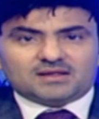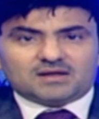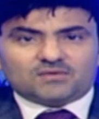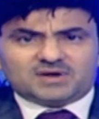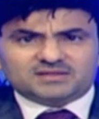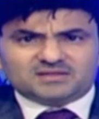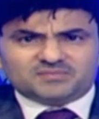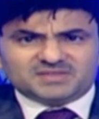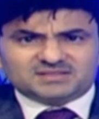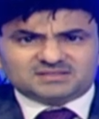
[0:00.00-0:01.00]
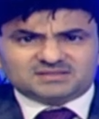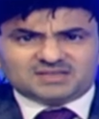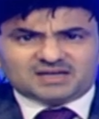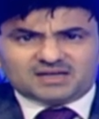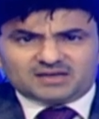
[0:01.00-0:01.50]
أو عدد من
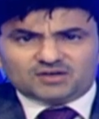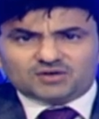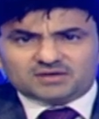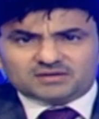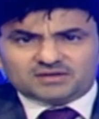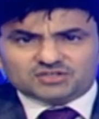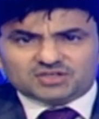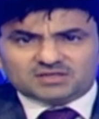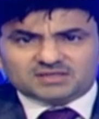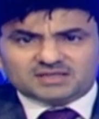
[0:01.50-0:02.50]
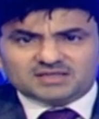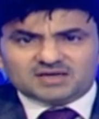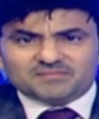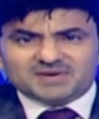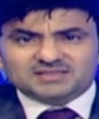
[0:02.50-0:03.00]
تقارير نشاط
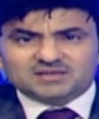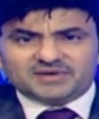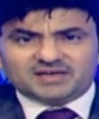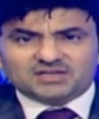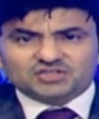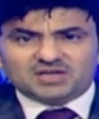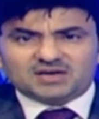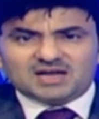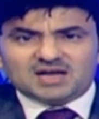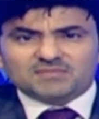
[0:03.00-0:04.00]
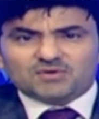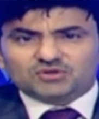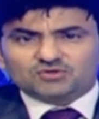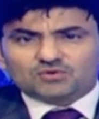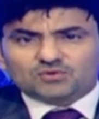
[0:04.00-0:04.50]
أداء مكتبي الأشغال العامة
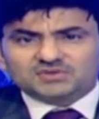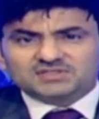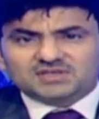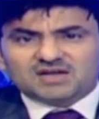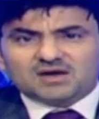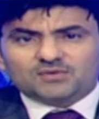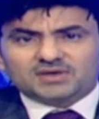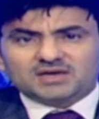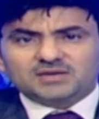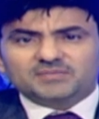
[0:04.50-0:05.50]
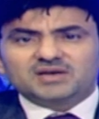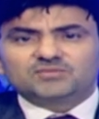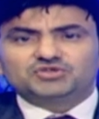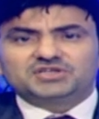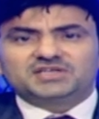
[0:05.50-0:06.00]
والطرق والزراعة والري
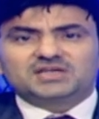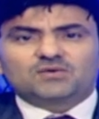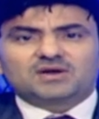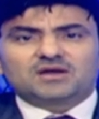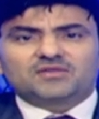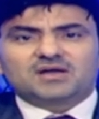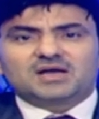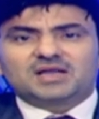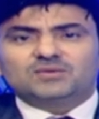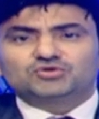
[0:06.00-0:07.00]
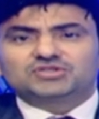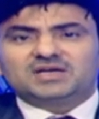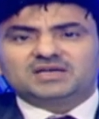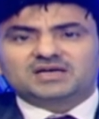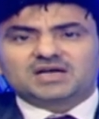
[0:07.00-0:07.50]
بالمديرية والقضاء
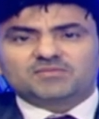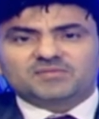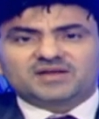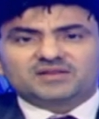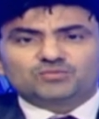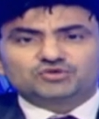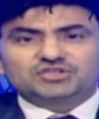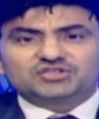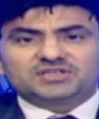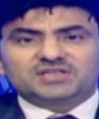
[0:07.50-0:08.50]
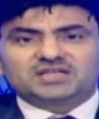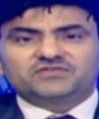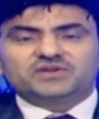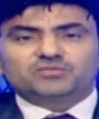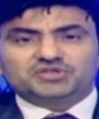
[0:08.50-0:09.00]
المتعلقة ببعض المستجدات
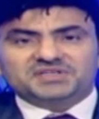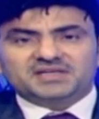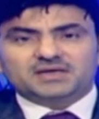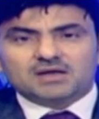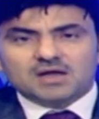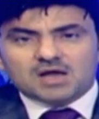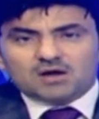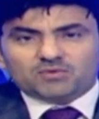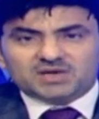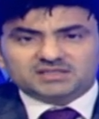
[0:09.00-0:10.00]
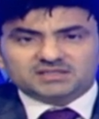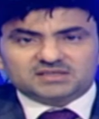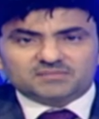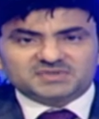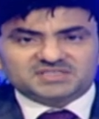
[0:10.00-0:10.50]
في المديرية والتي
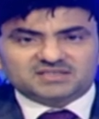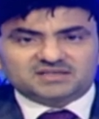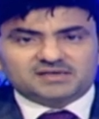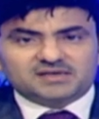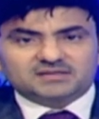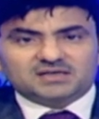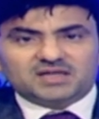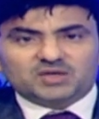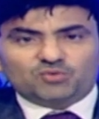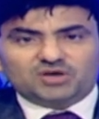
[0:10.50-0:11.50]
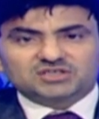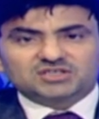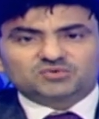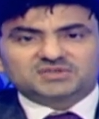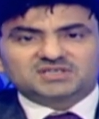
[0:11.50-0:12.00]
تم بصددها اتخاذ
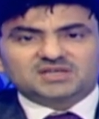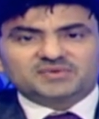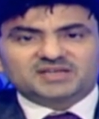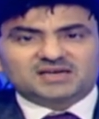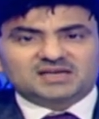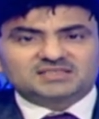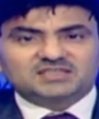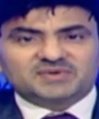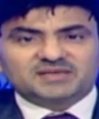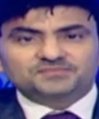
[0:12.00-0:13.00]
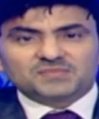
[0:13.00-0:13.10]
المعالجات والتدابير اللازمة